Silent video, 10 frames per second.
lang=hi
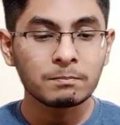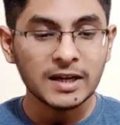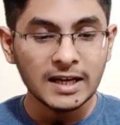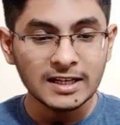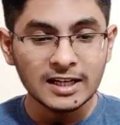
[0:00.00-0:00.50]

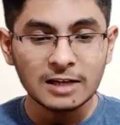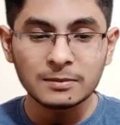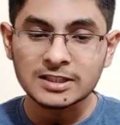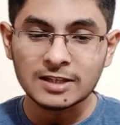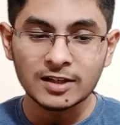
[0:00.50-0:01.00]
मैकेनिकल में
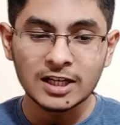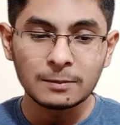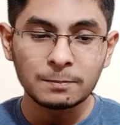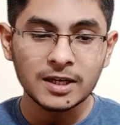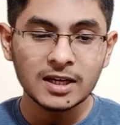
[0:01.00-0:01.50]
सेवन
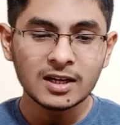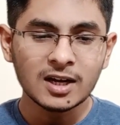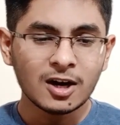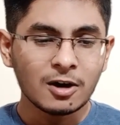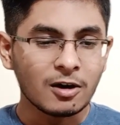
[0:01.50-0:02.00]
एल
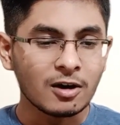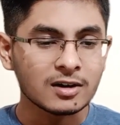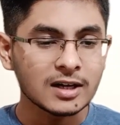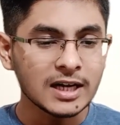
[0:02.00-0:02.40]
और